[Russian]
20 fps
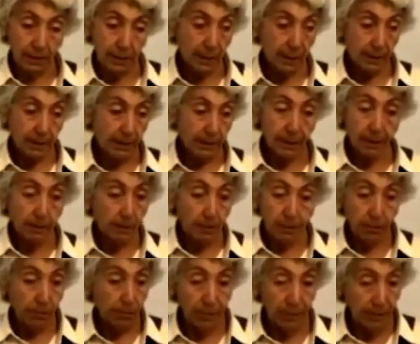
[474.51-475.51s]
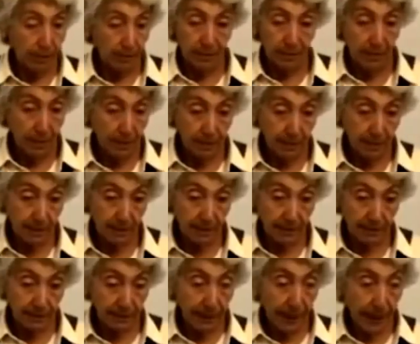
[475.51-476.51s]
их структура
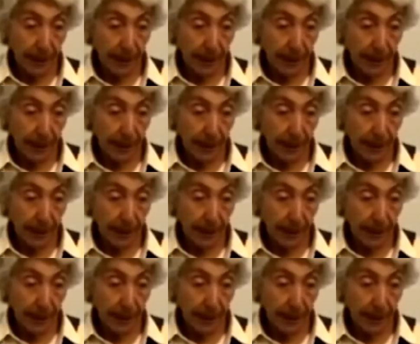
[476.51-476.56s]
изменилась.